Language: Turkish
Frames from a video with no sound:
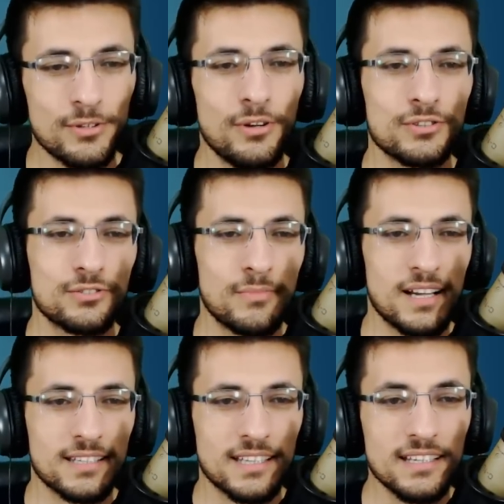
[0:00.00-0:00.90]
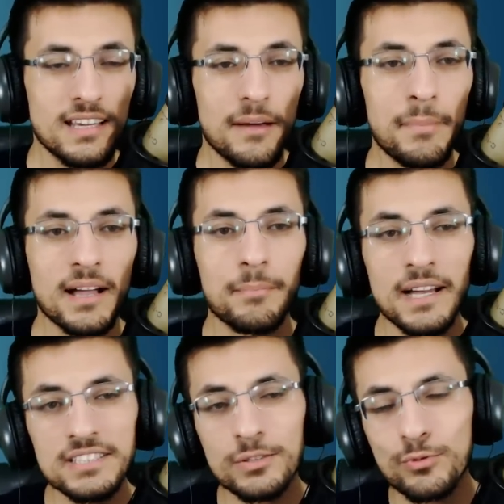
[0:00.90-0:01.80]
uğurlu olsun belki. Bak
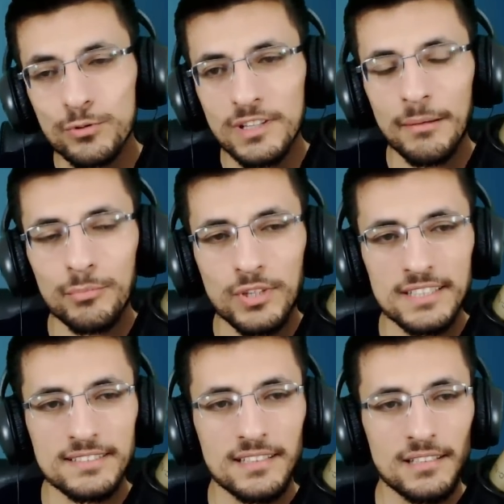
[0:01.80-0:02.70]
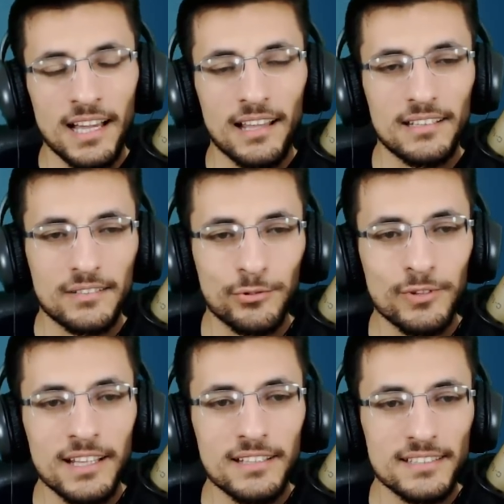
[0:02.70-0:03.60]
bence kullan bu dest yani
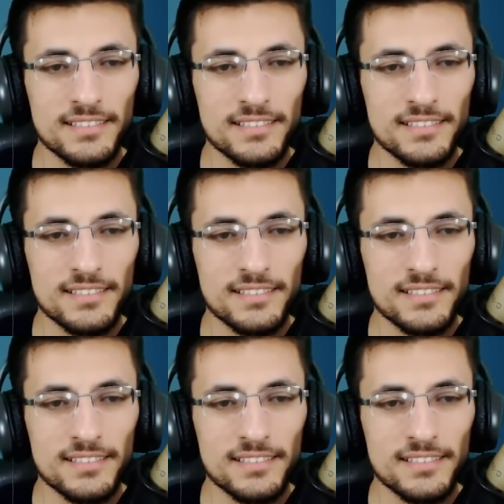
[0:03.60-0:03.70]
kullan